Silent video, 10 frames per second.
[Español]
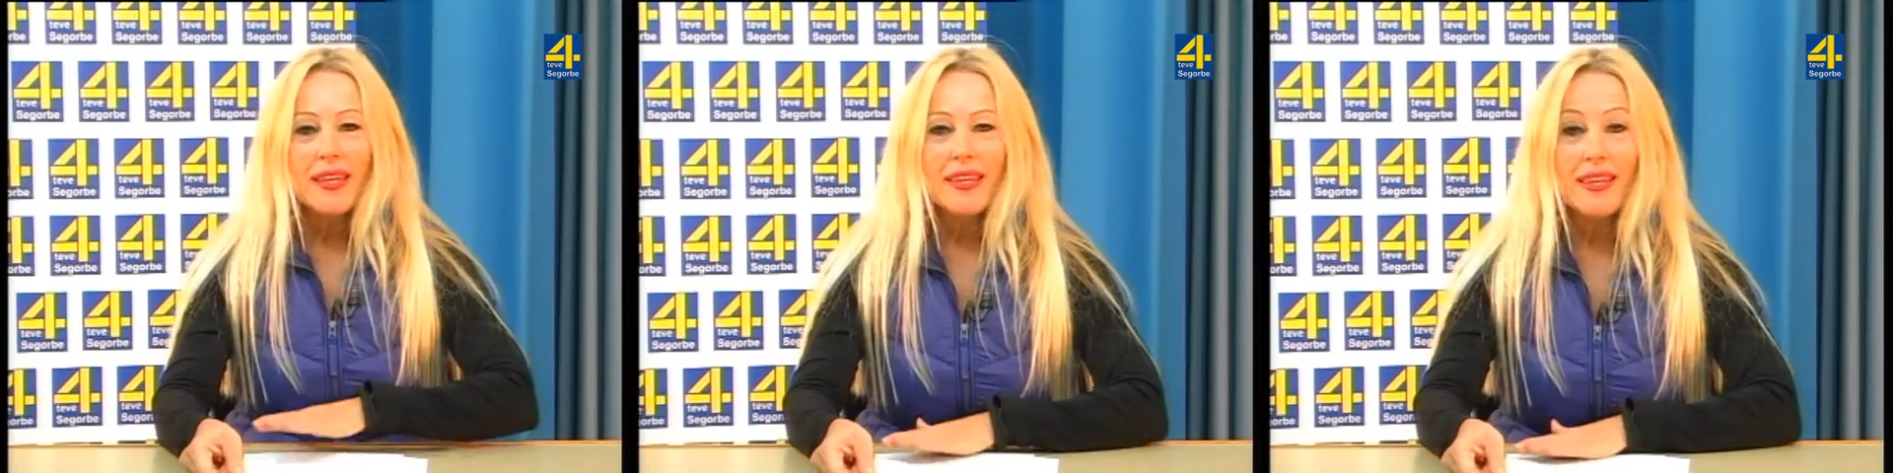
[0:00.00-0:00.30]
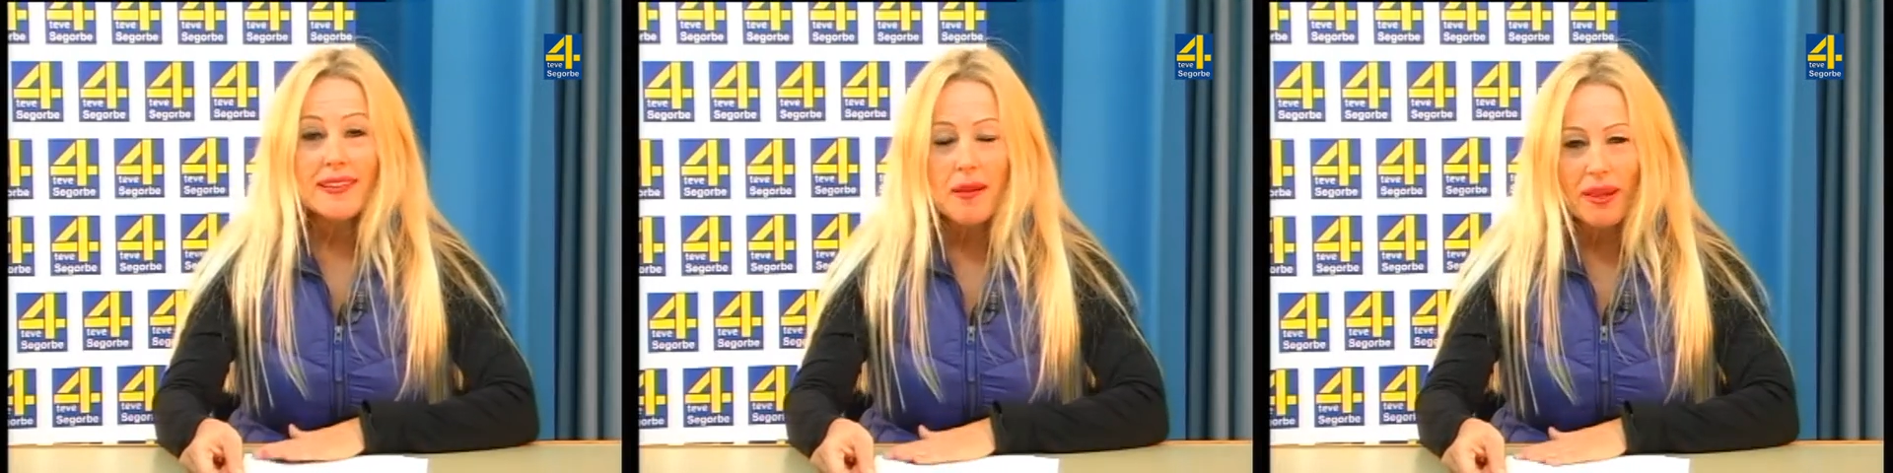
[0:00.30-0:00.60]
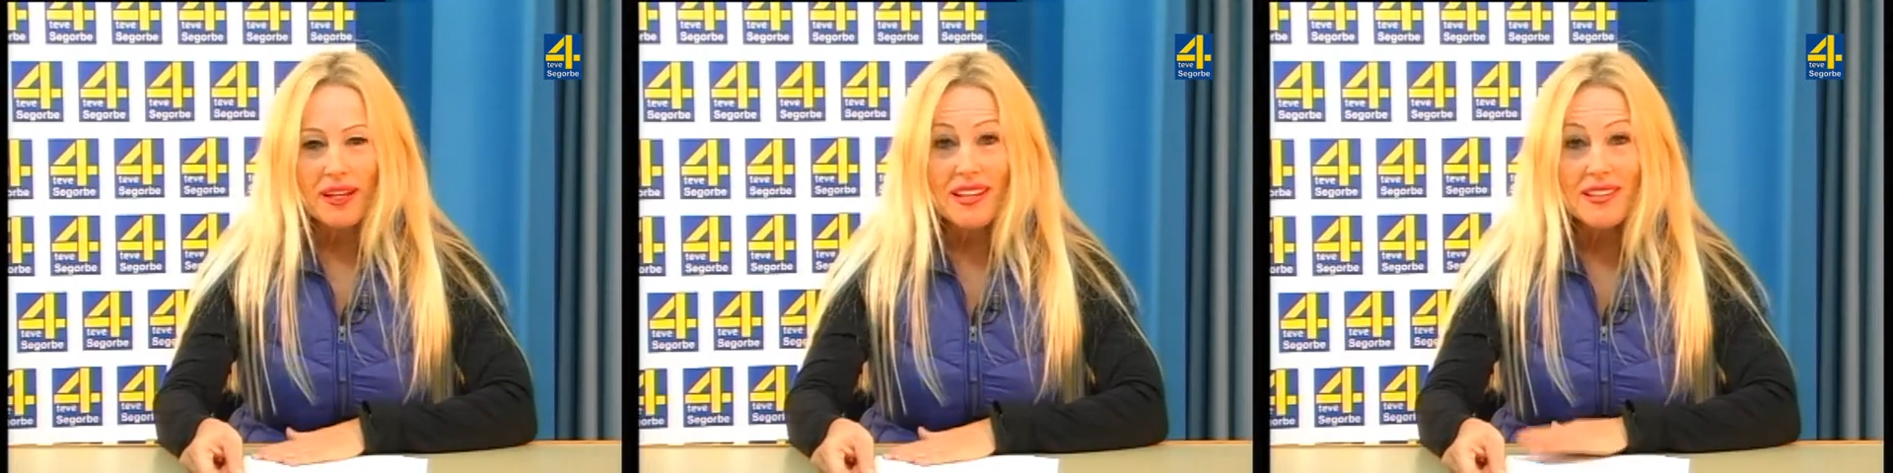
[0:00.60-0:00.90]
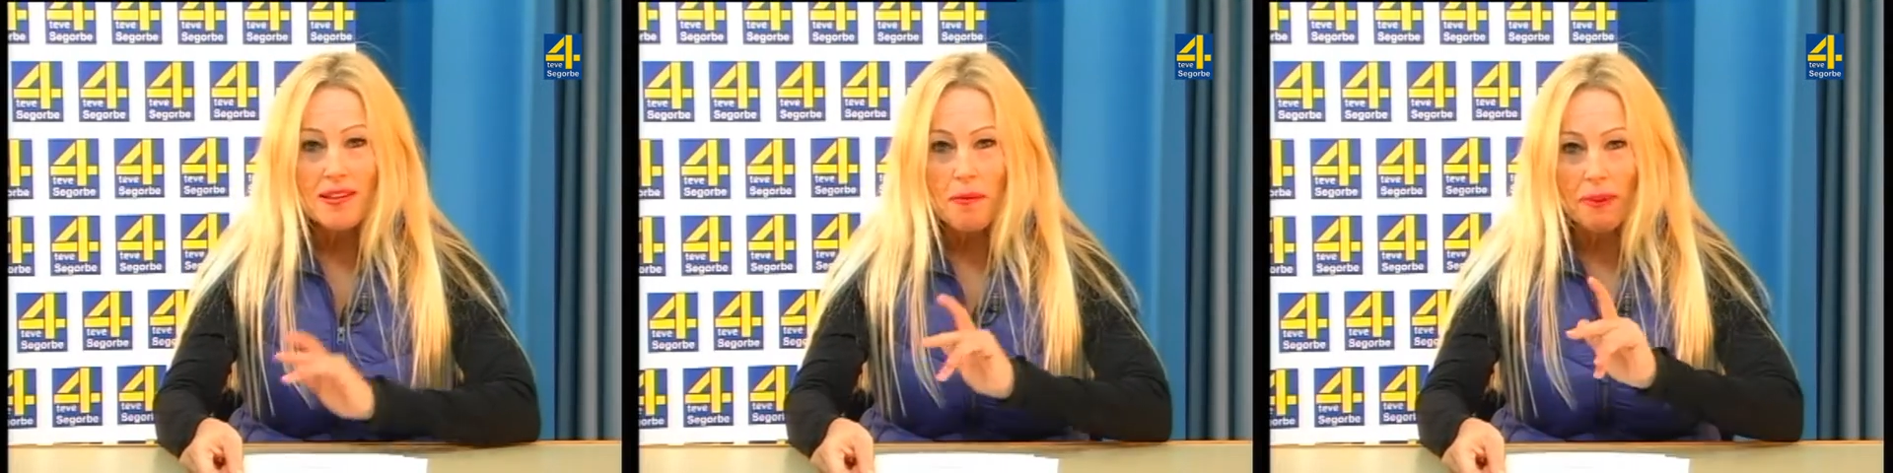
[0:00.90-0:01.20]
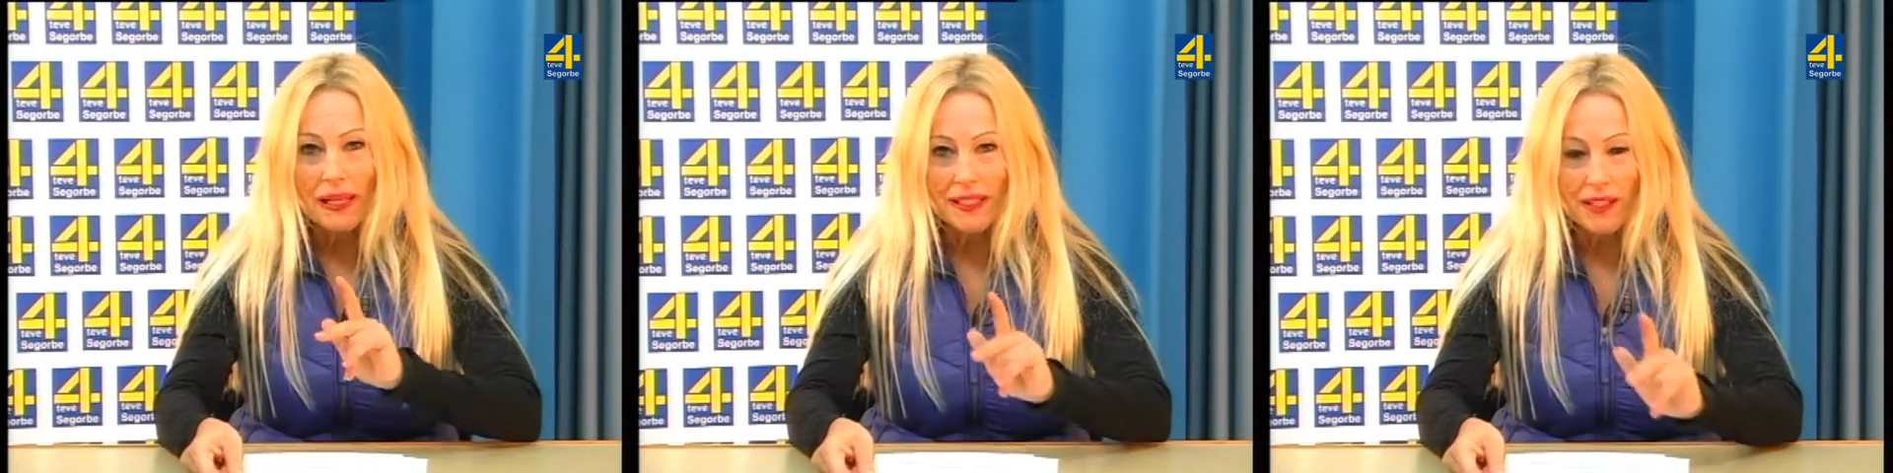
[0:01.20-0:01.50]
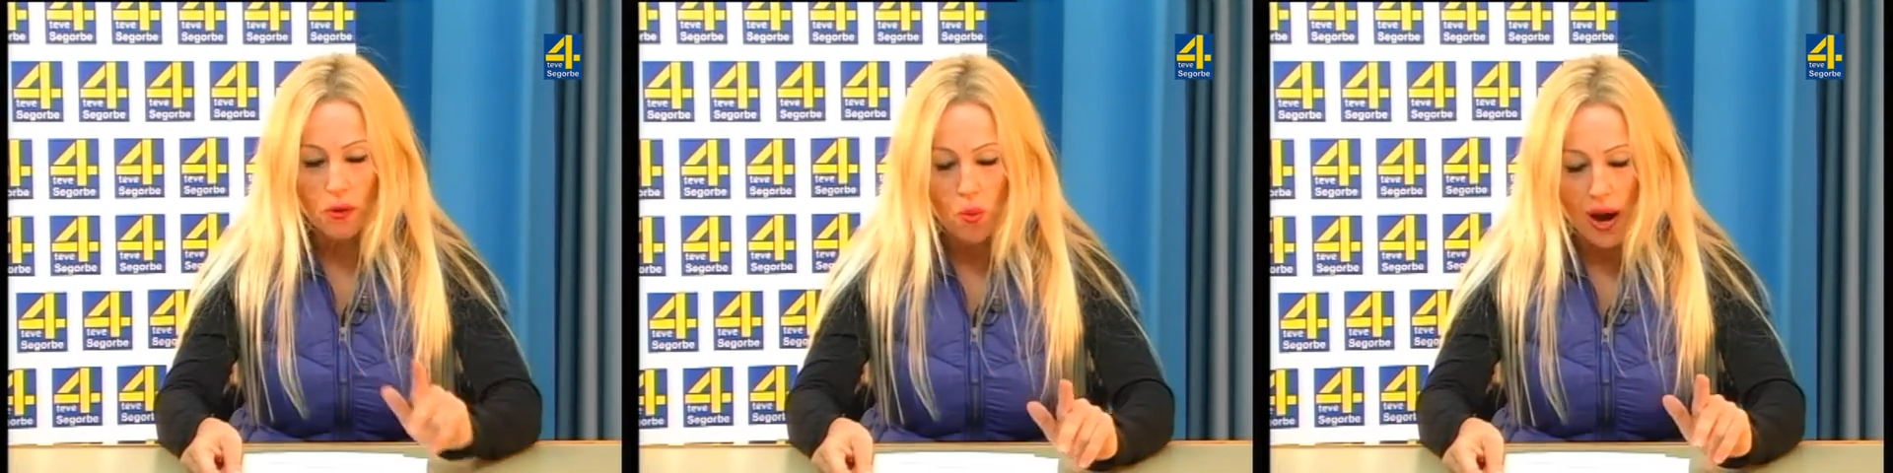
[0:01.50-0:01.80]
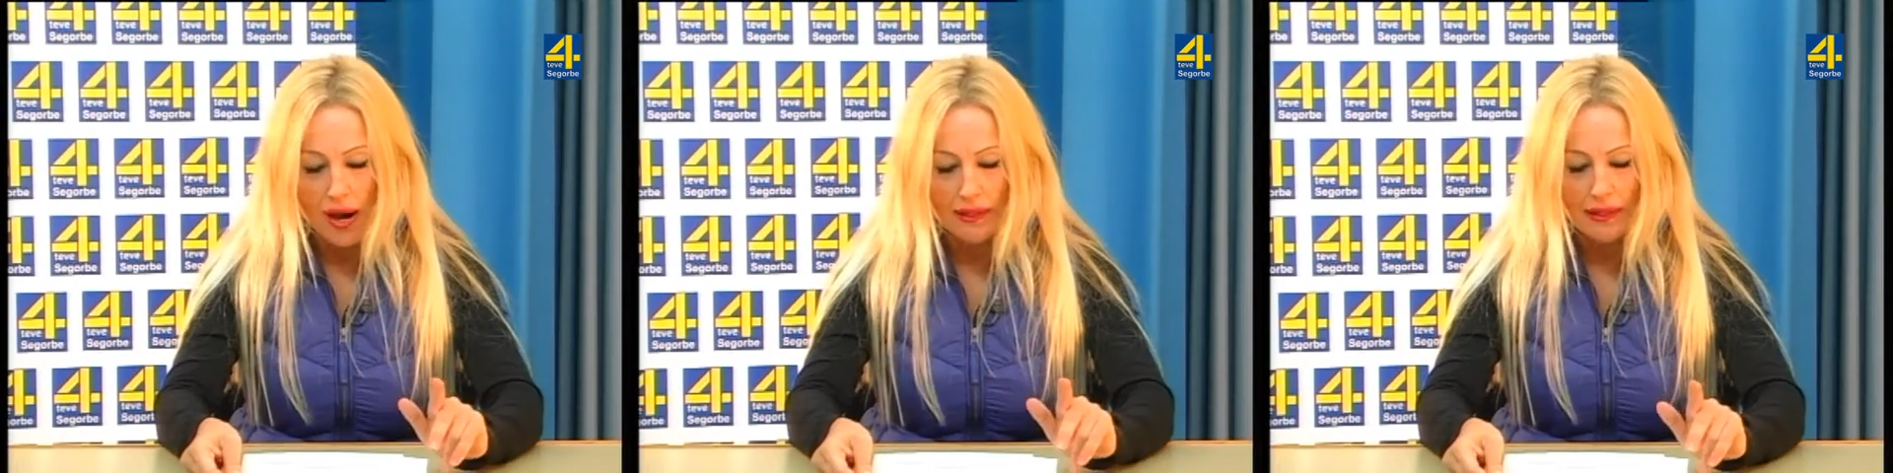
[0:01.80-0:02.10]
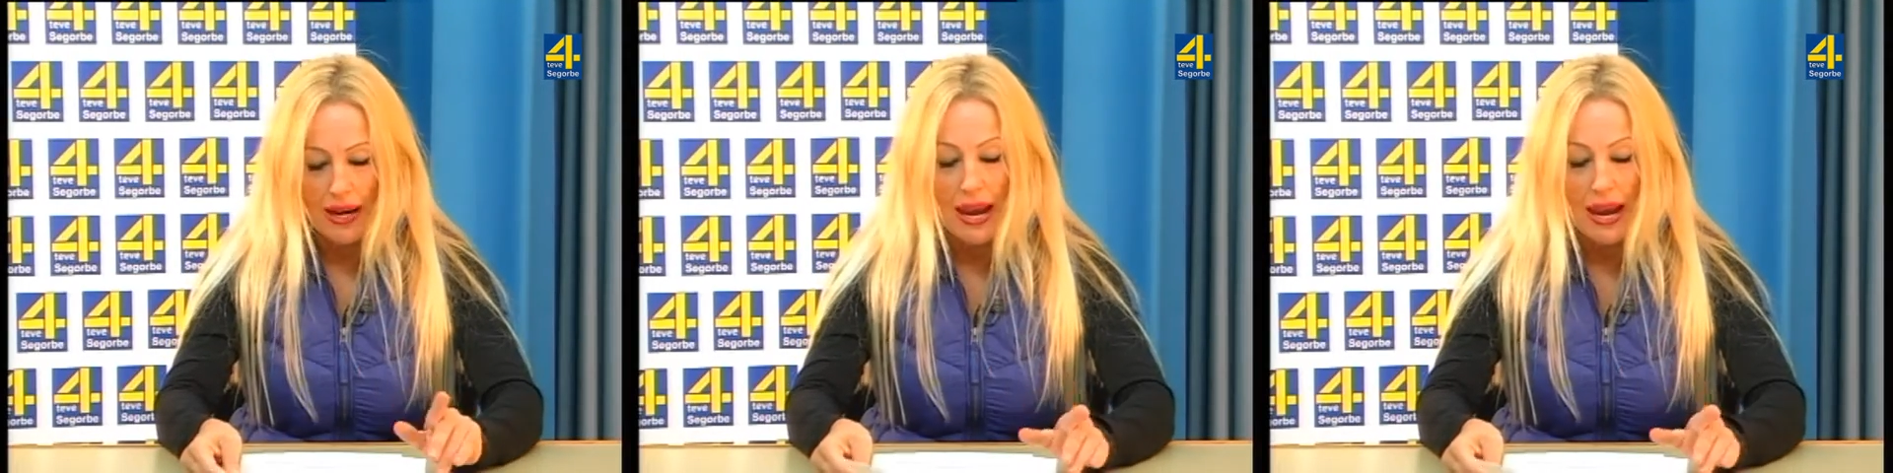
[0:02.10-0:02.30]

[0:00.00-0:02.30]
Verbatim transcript: Y este viernes va a tener lugar